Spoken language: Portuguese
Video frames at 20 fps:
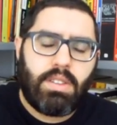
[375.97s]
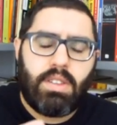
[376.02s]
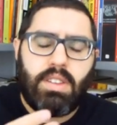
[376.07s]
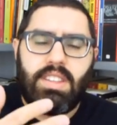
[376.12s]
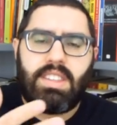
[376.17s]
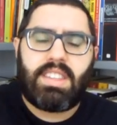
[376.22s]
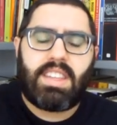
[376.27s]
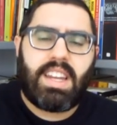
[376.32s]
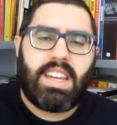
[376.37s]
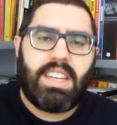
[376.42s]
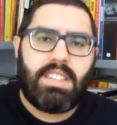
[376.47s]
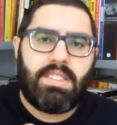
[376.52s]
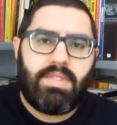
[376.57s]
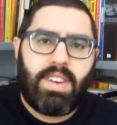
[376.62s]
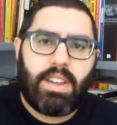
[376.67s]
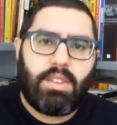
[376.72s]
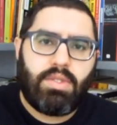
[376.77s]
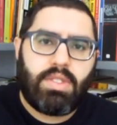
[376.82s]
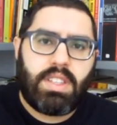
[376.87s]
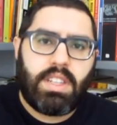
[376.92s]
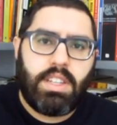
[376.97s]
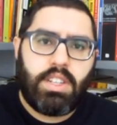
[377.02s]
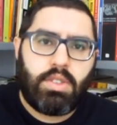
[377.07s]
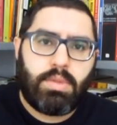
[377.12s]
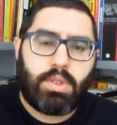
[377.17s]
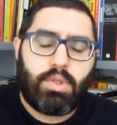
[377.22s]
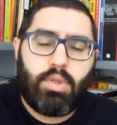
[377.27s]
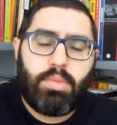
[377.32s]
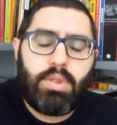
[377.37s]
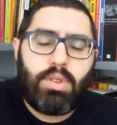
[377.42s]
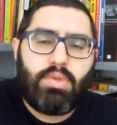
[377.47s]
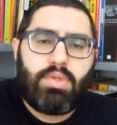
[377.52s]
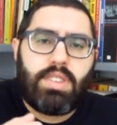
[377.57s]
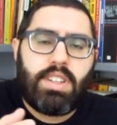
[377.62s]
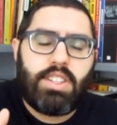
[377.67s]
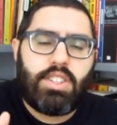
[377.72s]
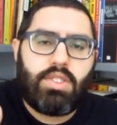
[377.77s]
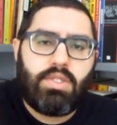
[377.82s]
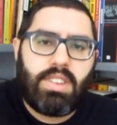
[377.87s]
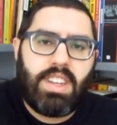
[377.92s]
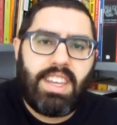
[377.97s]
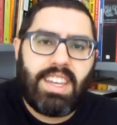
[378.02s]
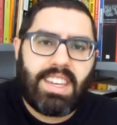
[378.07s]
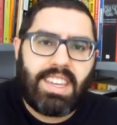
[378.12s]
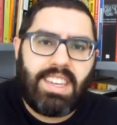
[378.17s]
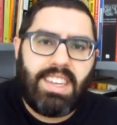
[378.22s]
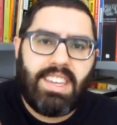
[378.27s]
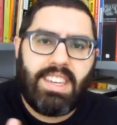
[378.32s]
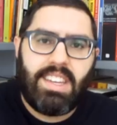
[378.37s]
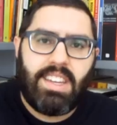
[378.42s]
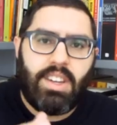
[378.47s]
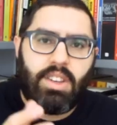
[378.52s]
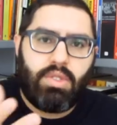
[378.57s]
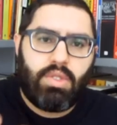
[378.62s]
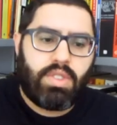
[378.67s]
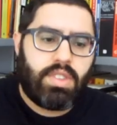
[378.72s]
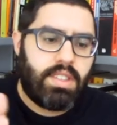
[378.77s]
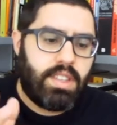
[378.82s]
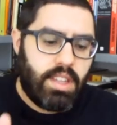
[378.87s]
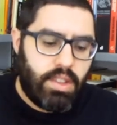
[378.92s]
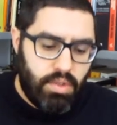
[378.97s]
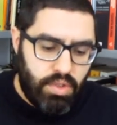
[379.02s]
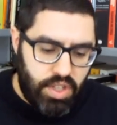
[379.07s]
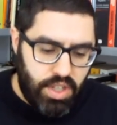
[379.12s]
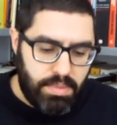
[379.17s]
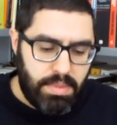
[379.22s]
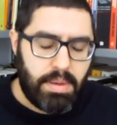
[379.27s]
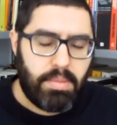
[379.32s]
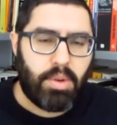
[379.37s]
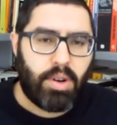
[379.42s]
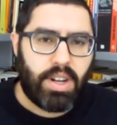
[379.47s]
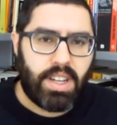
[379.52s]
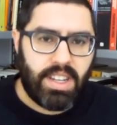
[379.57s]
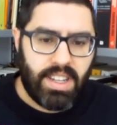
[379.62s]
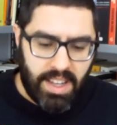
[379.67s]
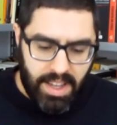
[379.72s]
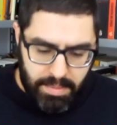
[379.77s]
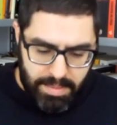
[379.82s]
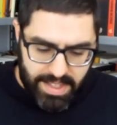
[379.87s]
Então ele traz vários trechos, mas como eu não selecionei aqui, estou citando de memória,